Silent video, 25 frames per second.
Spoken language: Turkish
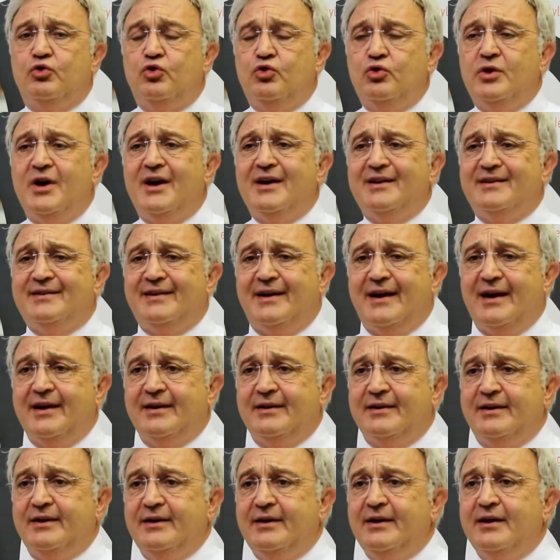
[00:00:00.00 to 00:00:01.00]
dünya
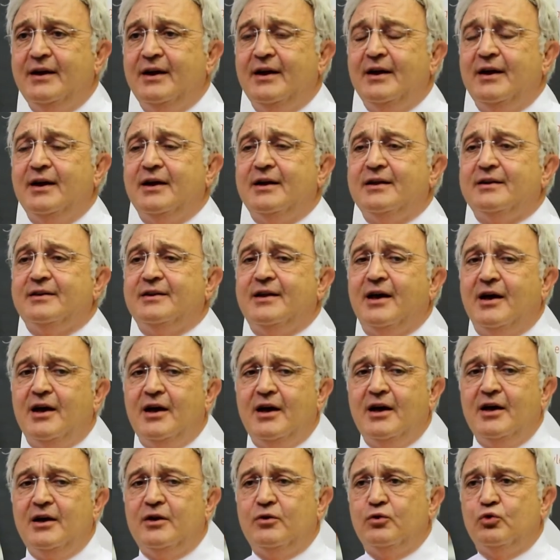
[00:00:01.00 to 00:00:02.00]
trendi
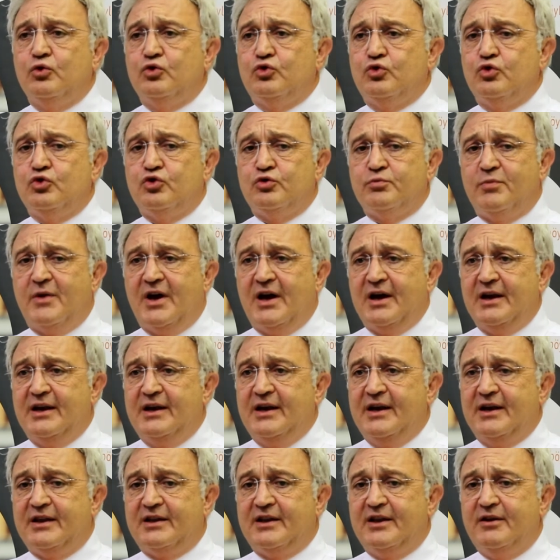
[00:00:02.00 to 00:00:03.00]
daha ucuz
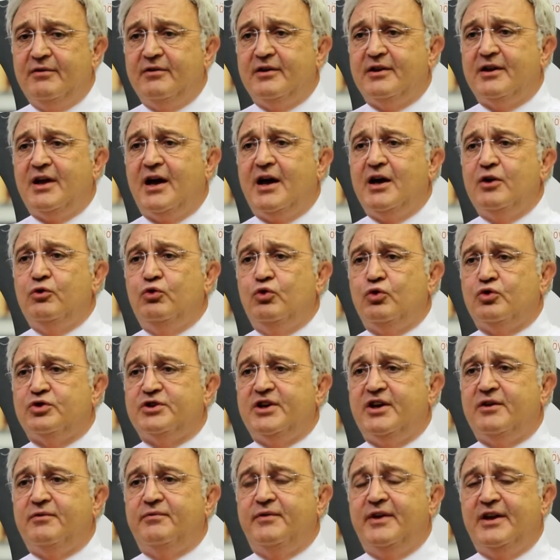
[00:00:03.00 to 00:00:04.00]
maliyetli ve daha
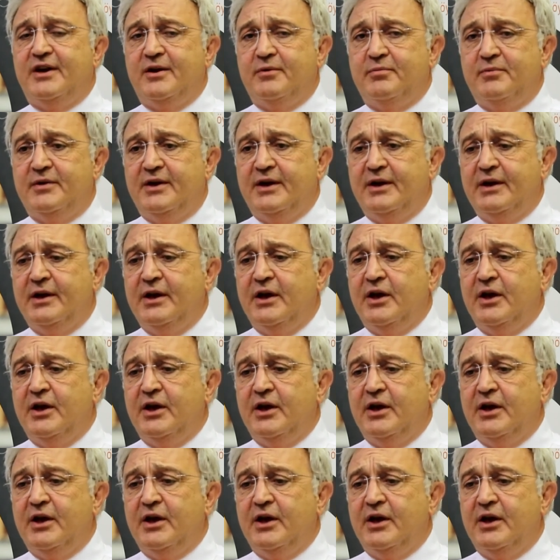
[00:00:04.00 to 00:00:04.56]
yüksek verimli